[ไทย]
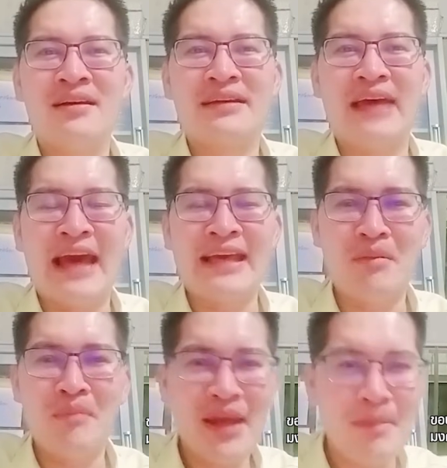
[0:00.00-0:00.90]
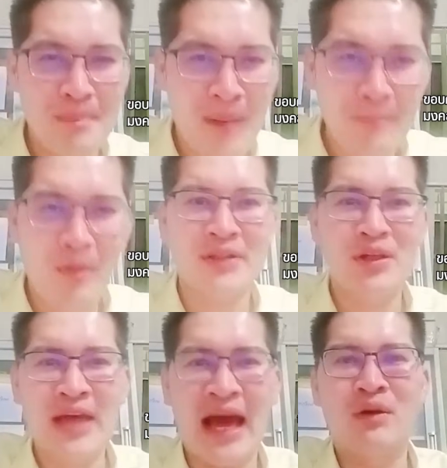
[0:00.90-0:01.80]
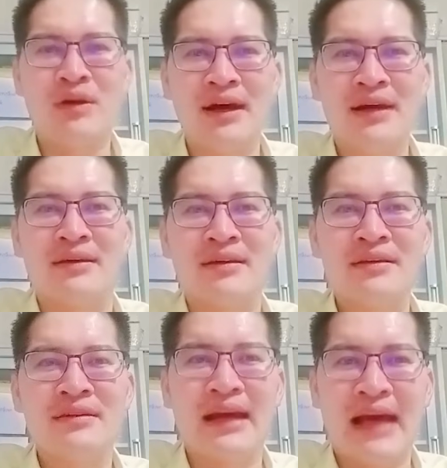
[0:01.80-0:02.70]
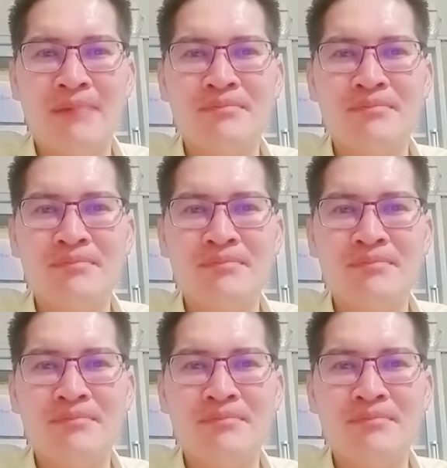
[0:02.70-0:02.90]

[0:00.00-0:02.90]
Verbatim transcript: แกยังไม่ได้ไปพักผ่อนยาวๆเลยนะครับ